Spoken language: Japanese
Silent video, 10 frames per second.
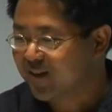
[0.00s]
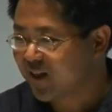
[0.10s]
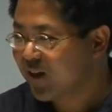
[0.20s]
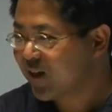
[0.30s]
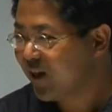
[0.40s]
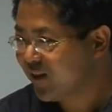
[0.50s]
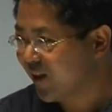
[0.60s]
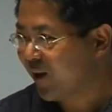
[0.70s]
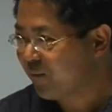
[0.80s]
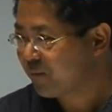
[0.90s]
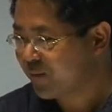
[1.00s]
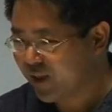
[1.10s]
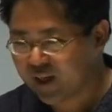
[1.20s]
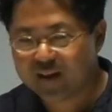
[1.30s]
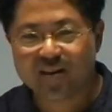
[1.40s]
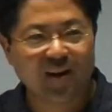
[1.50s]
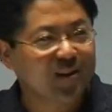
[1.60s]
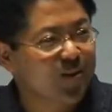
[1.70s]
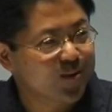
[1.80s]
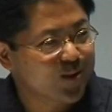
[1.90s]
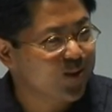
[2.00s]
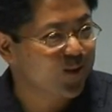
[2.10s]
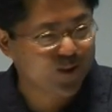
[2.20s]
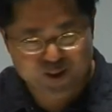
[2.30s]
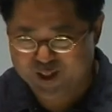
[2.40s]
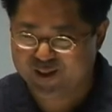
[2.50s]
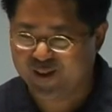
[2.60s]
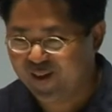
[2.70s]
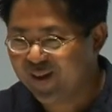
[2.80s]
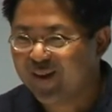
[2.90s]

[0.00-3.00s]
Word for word: じゃんけんで勝ったら1個ずつこう取っていくと